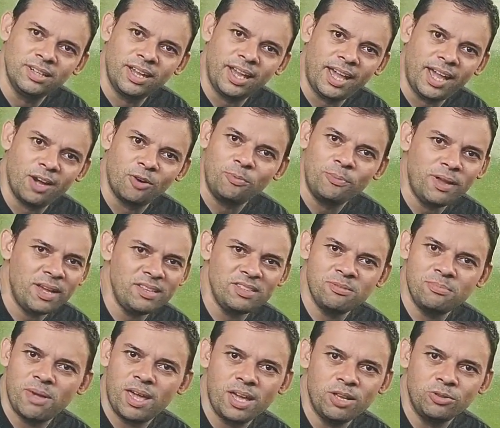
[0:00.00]
É, um
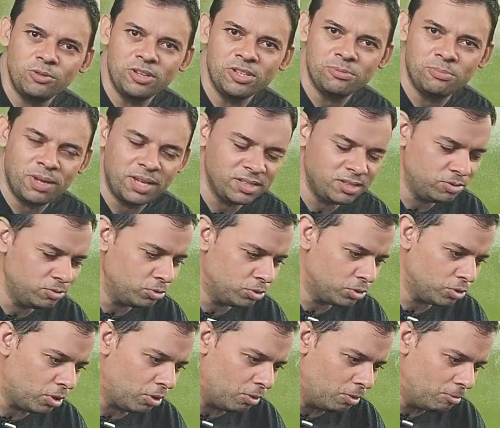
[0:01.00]
mês e meio, dois meses no
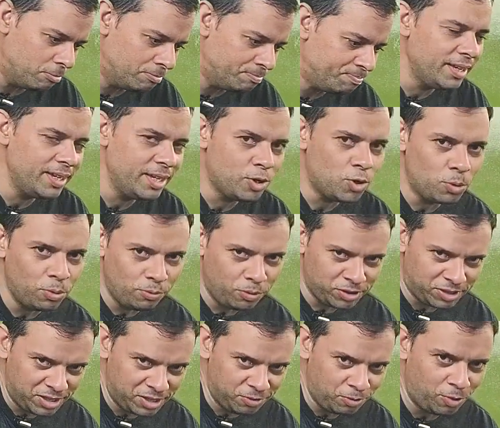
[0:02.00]
sol. E como
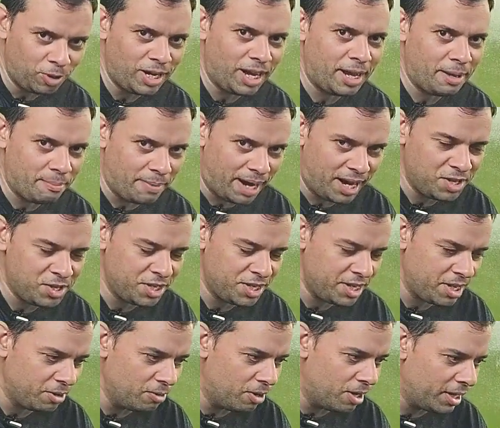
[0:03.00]
vocês vão olhar a
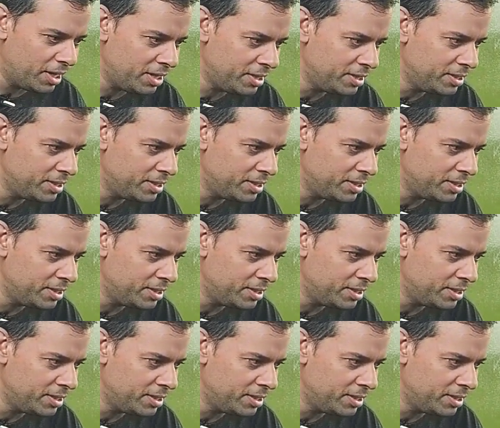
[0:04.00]
imagem agora,